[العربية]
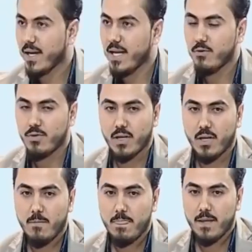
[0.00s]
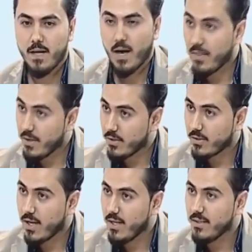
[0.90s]
ما قالوا ترى هذه
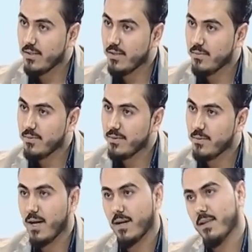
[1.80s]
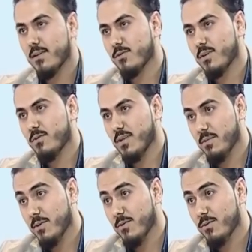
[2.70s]
هم طالب ما كذا تورد
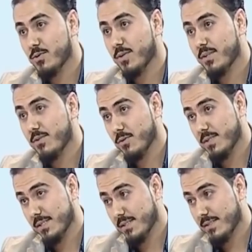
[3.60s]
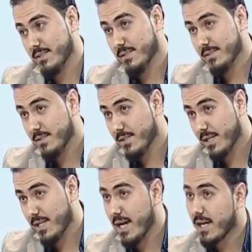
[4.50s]
الابل وشلون انت انت
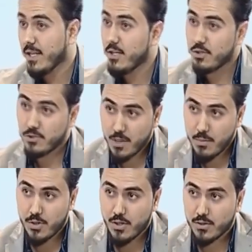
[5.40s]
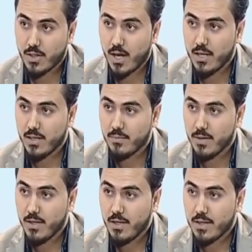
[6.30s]
عندك علاقه تستبعد هم طالب
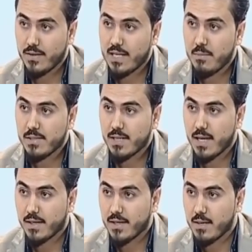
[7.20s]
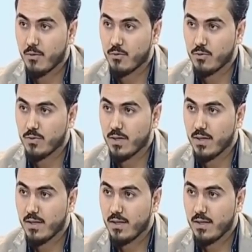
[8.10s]
يعني الى متى الغيره
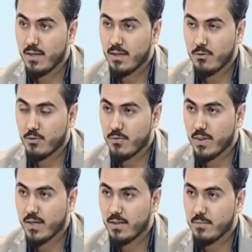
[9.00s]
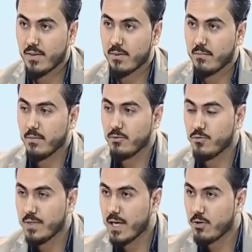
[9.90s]
موجوده يعني انتم الفنانين
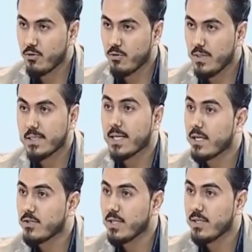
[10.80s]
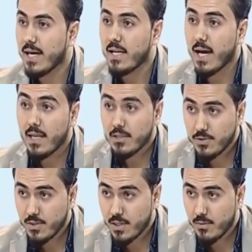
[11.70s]
نشوف علاقتكم ليش غير جيده على, على
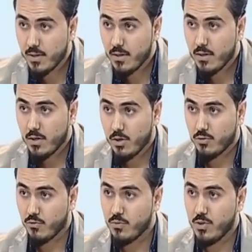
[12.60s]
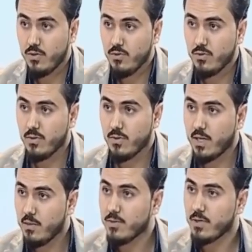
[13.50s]
السينما نشوفكم جيدين جدا
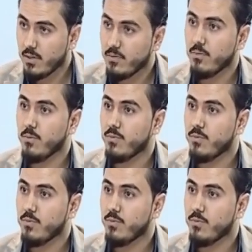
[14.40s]
على المسرح